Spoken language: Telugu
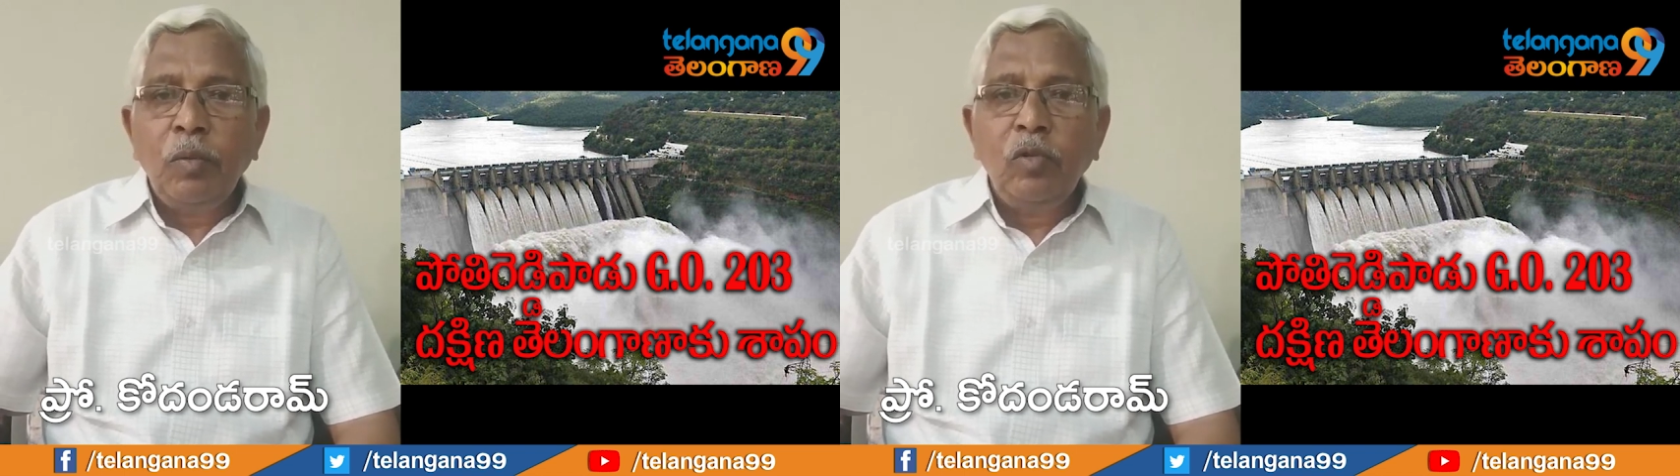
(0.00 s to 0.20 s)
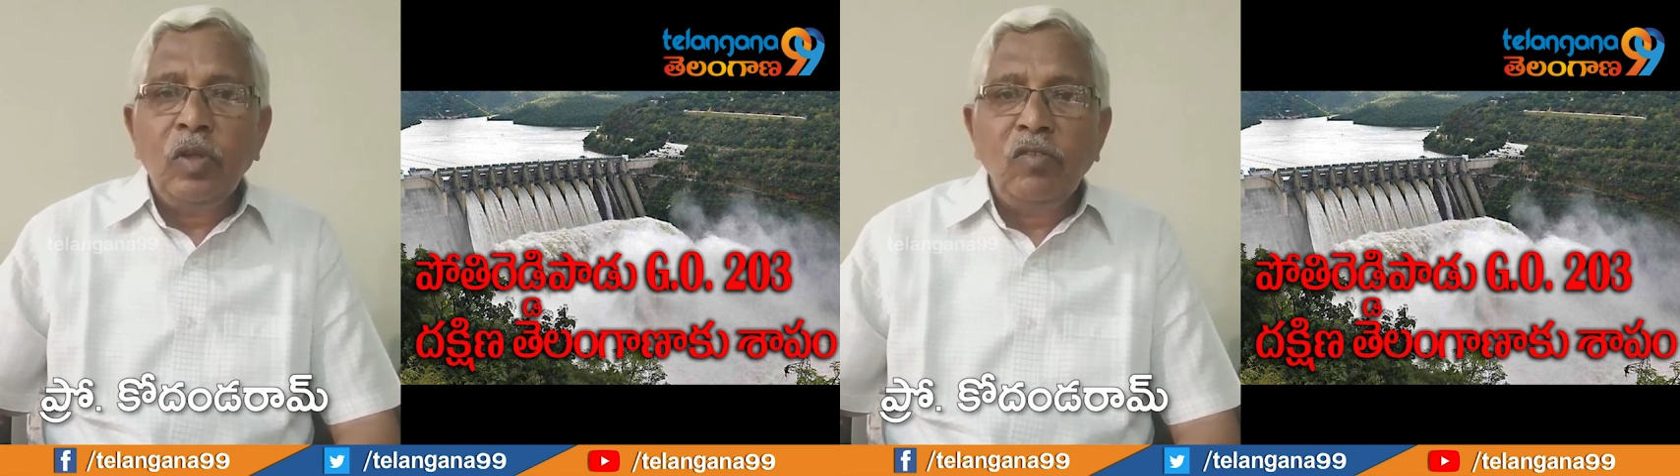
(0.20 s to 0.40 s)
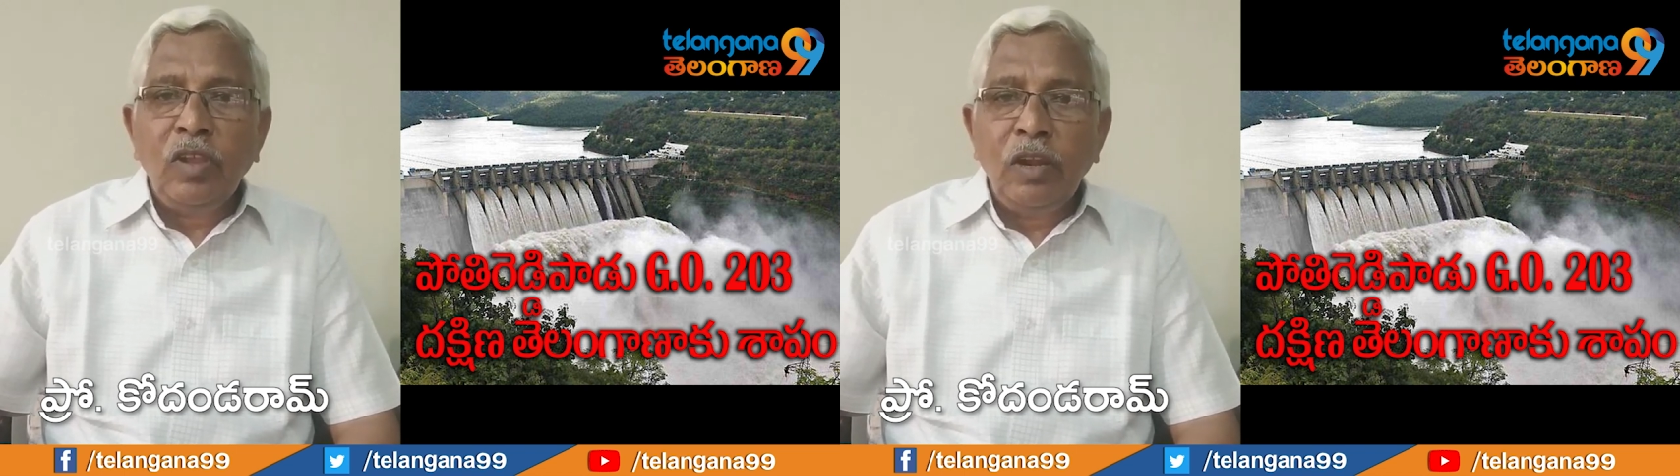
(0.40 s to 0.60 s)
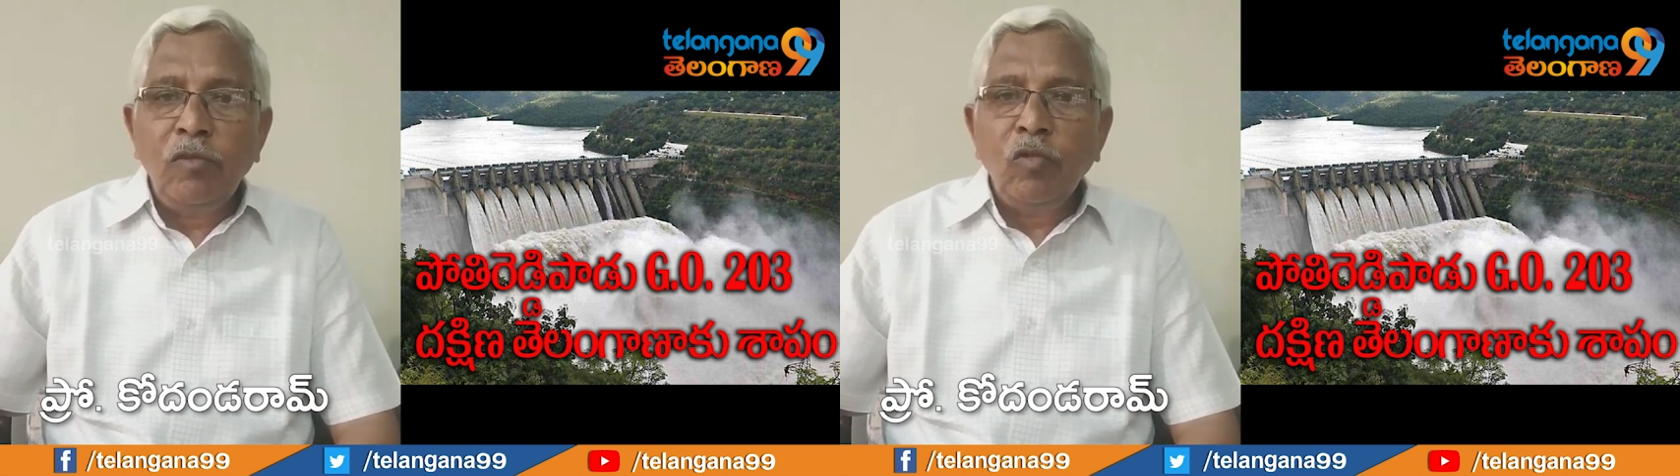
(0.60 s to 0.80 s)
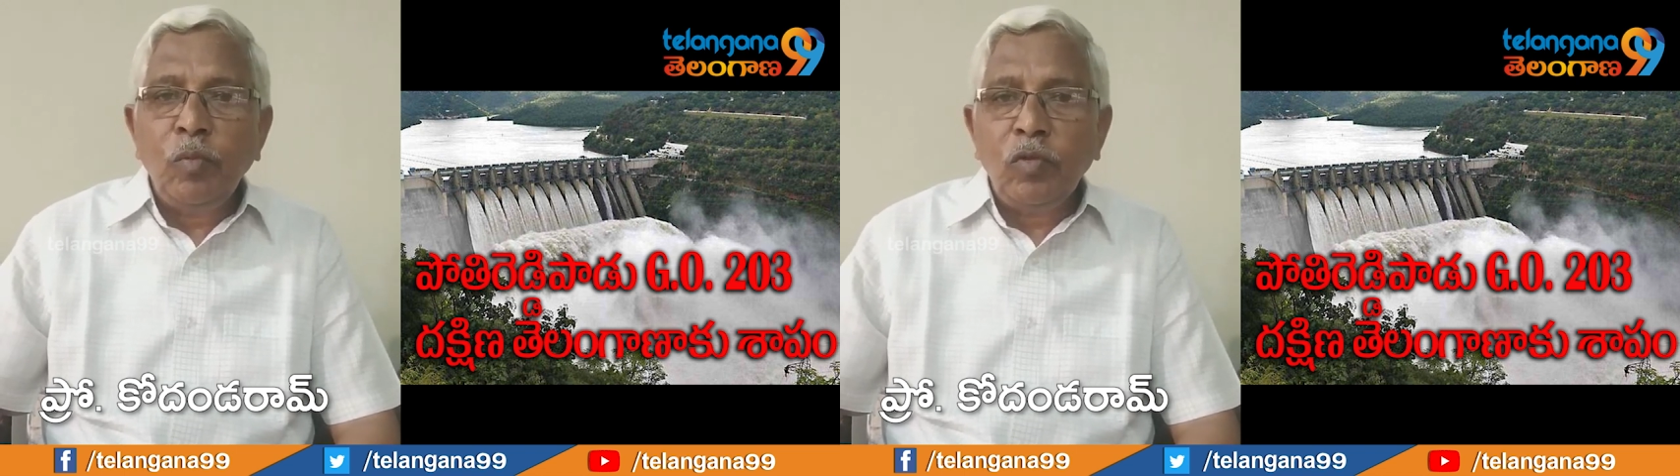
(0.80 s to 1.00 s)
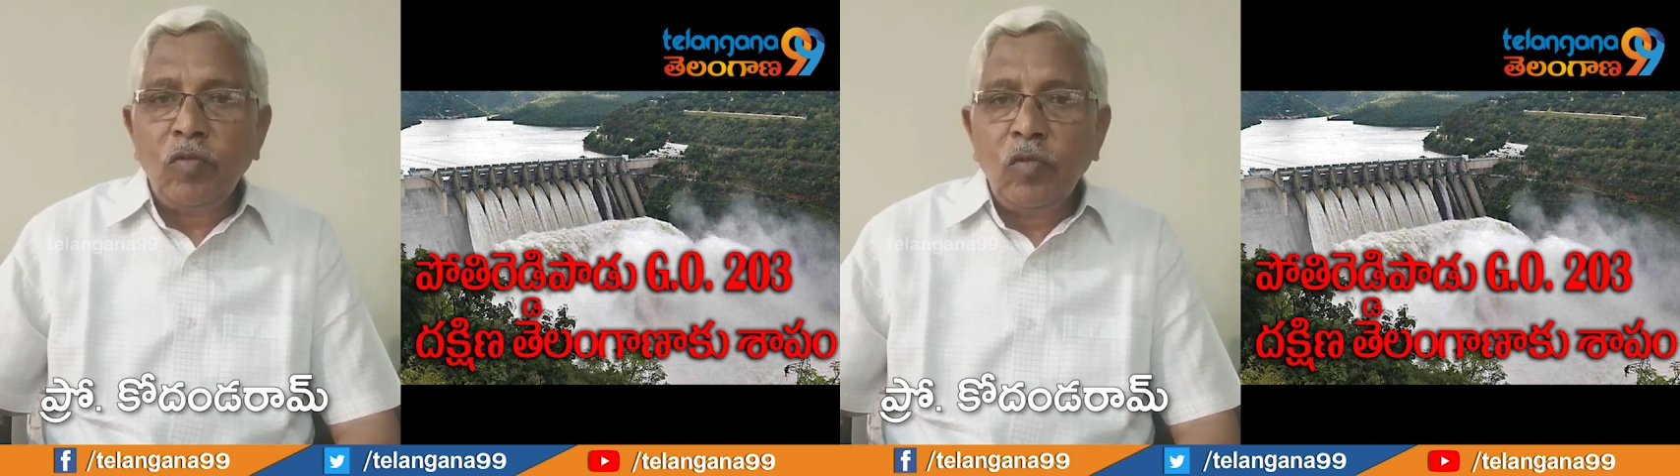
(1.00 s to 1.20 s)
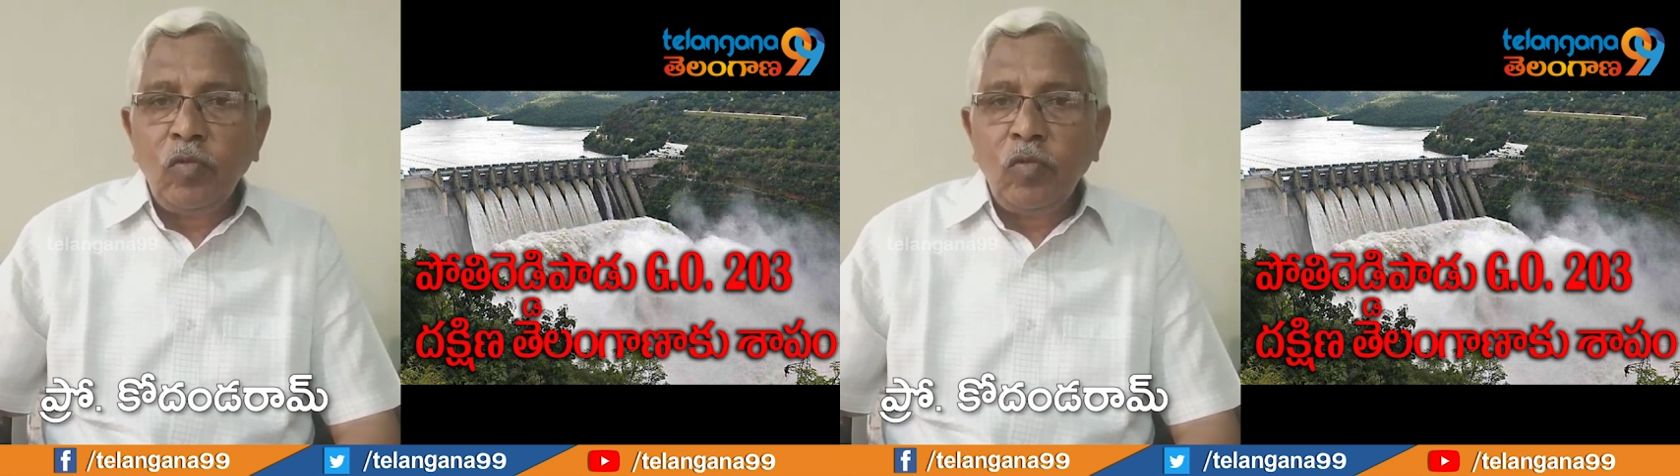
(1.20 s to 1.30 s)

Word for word: మన రాష్ట్ర ప్రభుత్వం